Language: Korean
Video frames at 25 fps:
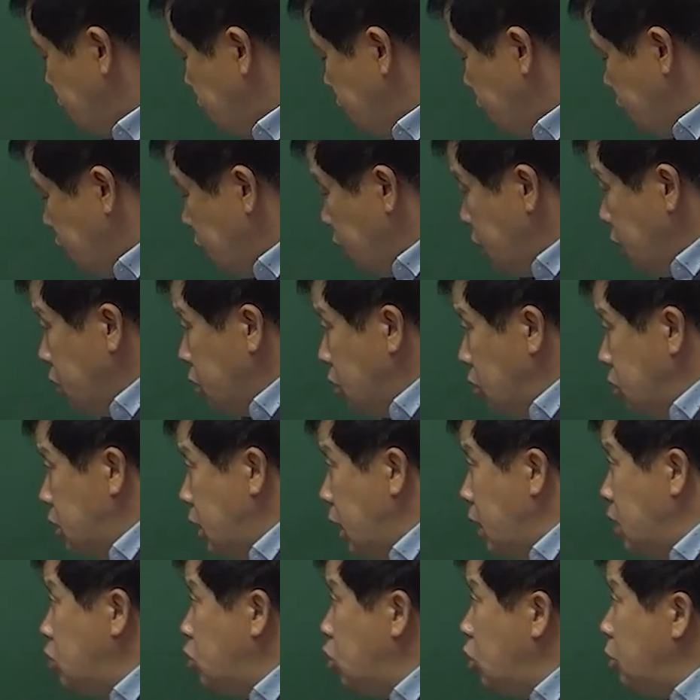어? 전
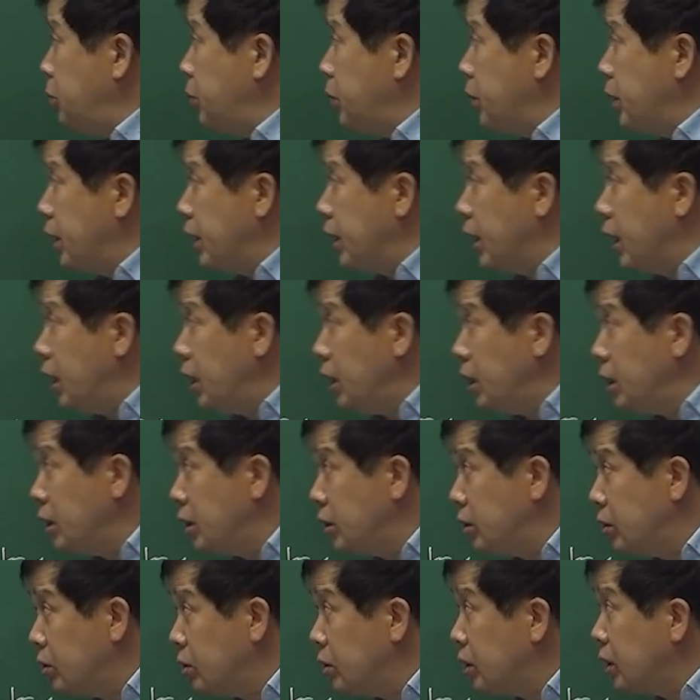젠트럴 편하냐
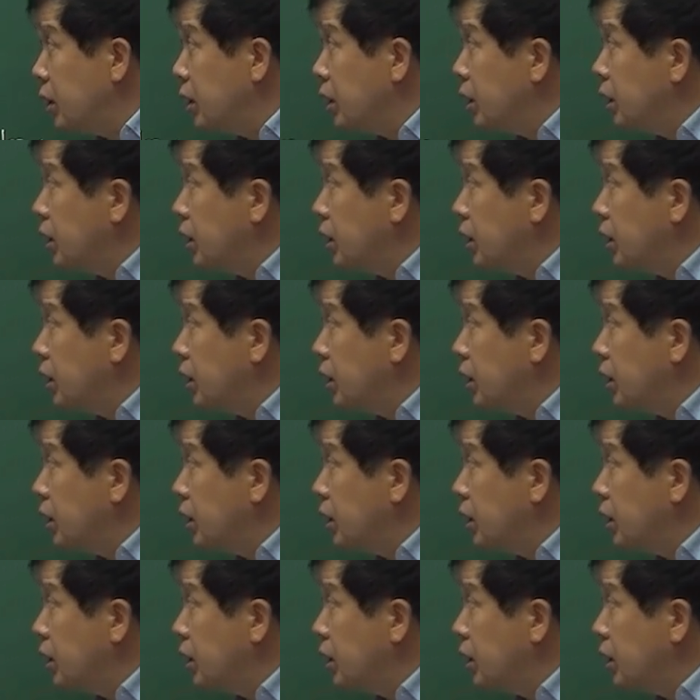이렇게